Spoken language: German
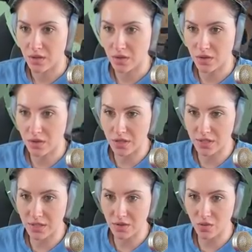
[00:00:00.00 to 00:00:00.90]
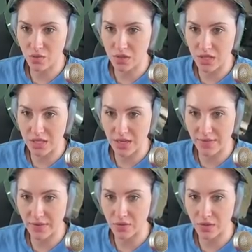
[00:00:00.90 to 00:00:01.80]
Oh Gott, das ist gruselig
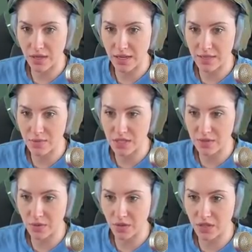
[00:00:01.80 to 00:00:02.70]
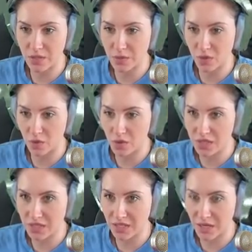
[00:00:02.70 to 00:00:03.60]
einfach nur. Ey, die Musik wird auch richtig
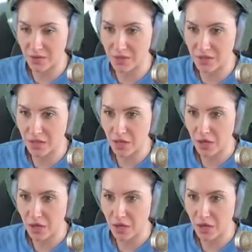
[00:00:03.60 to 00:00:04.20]
bedrohlich hier draußen.